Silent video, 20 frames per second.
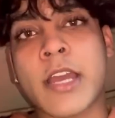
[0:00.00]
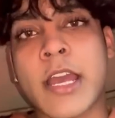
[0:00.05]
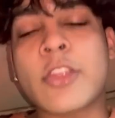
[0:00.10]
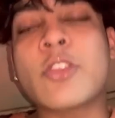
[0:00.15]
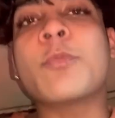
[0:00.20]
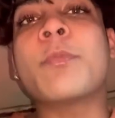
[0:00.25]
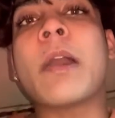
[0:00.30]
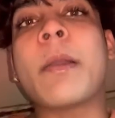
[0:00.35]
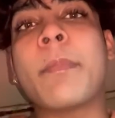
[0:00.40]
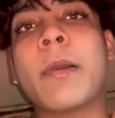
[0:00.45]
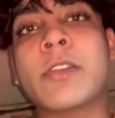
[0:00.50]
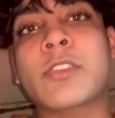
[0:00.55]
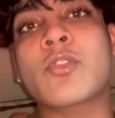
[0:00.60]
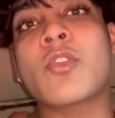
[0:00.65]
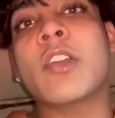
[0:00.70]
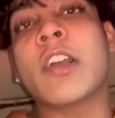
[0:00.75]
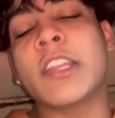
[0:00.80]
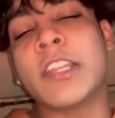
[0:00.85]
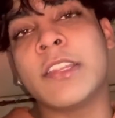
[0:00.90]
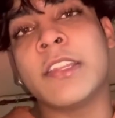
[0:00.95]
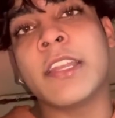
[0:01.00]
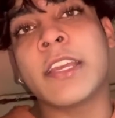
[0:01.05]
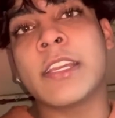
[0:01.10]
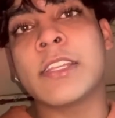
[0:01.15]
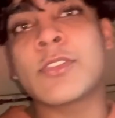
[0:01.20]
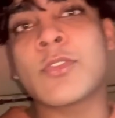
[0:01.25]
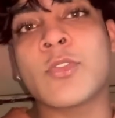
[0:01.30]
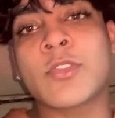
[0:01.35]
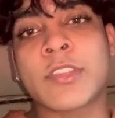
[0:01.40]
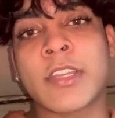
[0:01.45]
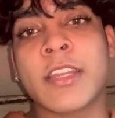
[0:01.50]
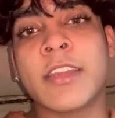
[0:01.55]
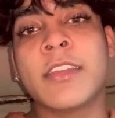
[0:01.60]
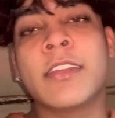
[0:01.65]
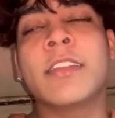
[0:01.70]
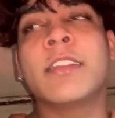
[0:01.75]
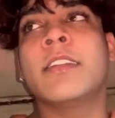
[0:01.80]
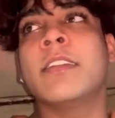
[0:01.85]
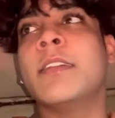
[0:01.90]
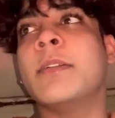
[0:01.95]
है तो पापा इसको ख़रीदने की सोच रहे
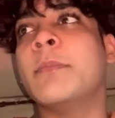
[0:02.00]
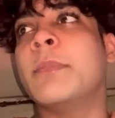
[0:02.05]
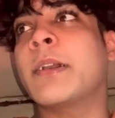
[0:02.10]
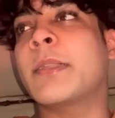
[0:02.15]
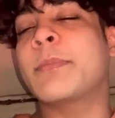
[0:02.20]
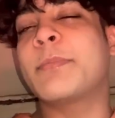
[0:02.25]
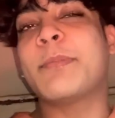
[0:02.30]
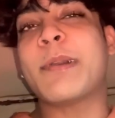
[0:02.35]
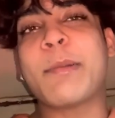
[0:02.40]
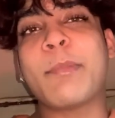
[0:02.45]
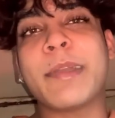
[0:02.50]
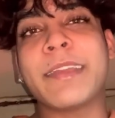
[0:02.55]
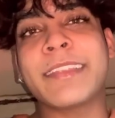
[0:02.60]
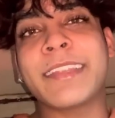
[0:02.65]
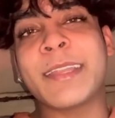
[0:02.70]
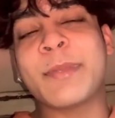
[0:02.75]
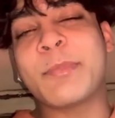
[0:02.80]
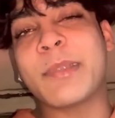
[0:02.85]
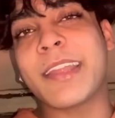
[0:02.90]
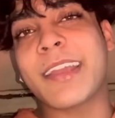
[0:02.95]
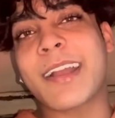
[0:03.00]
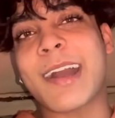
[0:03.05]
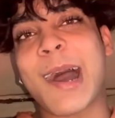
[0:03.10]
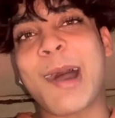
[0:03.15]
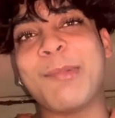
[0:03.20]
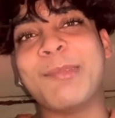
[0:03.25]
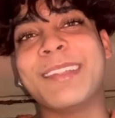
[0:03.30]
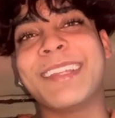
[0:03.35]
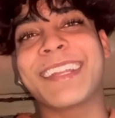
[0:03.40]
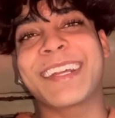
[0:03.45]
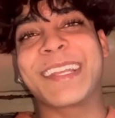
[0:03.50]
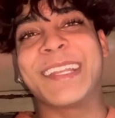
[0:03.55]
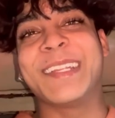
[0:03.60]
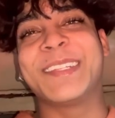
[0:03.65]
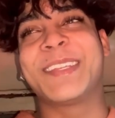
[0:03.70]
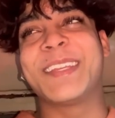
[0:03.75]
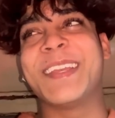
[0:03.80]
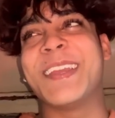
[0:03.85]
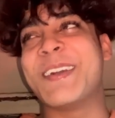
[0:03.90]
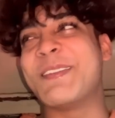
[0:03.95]
हैं पर पापा इतने बड़े खाब नहीं रखने
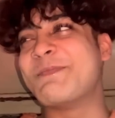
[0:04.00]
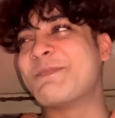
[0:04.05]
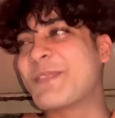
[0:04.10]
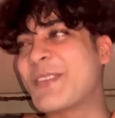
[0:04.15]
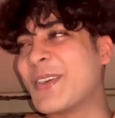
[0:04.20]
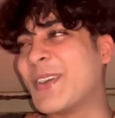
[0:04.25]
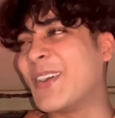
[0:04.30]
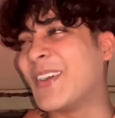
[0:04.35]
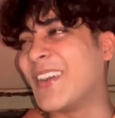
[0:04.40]
चाहिए हमको